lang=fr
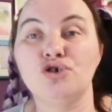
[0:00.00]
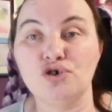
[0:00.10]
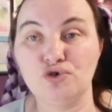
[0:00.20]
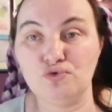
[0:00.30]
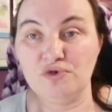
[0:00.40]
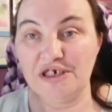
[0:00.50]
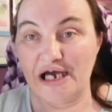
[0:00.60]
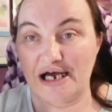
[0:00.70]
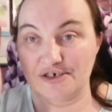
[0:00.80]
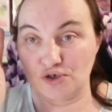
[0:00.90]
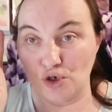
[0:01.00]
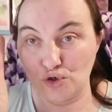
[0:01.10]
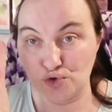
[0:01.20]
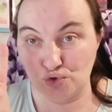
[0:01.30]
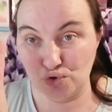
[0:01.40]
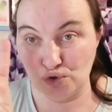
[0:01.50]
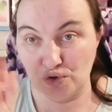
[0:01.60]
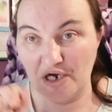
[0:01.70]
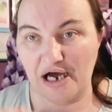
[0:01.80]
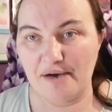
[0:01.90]
j'en suis à
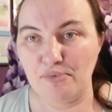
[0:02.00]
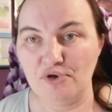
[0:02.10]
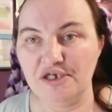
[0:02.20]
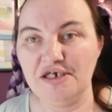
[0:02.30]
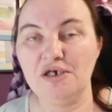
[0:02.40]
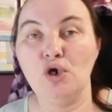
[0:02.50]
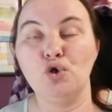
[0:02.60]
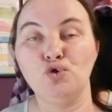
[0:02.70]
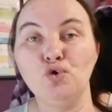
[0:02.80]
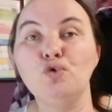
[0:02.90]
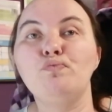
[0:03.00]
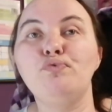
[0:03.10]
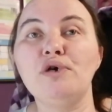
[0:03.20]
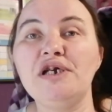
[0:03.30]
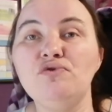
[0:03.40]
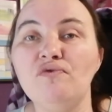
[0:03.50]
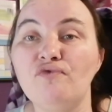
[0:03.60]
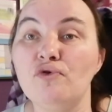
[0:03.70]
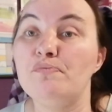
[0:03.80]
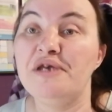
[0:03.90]
102 abonnés. Donc pour les
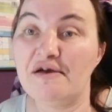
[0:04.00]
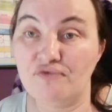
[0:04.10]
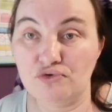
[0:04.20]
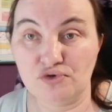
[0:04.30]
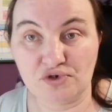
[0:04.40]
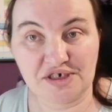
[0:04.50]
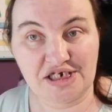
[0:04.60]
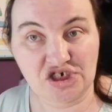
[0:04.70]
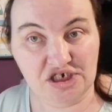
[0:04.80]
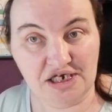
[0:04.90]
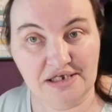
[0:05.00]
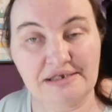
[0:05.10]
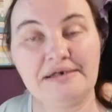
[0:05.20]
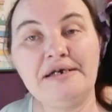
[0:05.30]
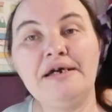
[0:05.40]
nouveaux, bienvenue sur cette chaîne.